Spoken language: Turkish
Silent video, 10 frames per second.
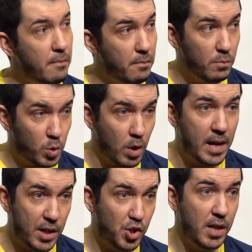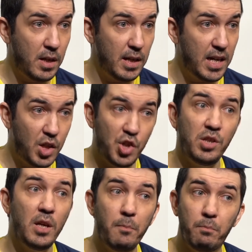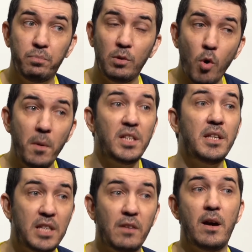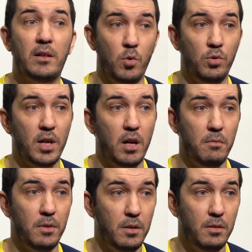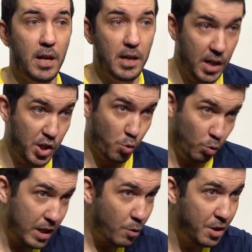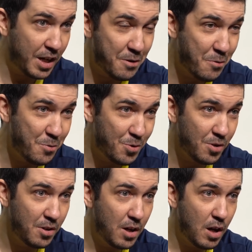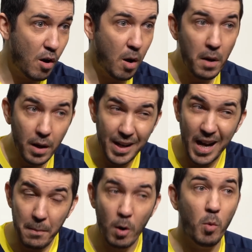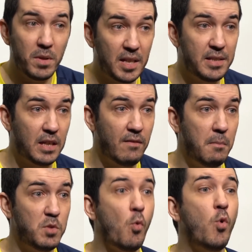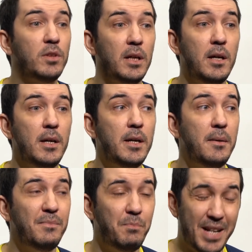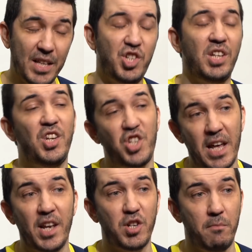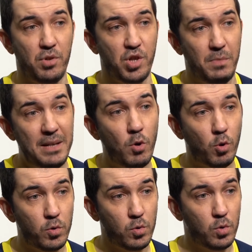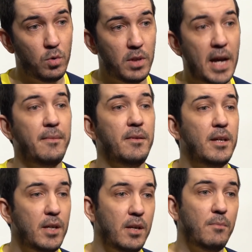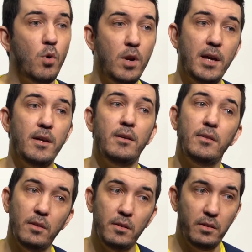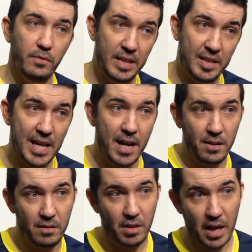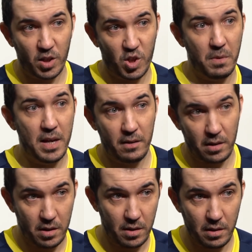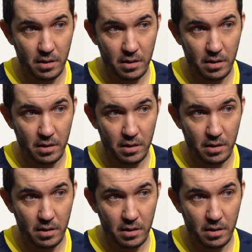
ve söylenen şey İliç'in de Gomez'e destek verdiği oyunda abi. Yani İliç onun yerine oyuna giren oyuncu. Ama galiba Gomez'e destek vermiş. Bu orada biraz çirkin şeyler yaşanmış. Bilmiyoruz. Yani böyle e, fiziksel tartışmaya, e,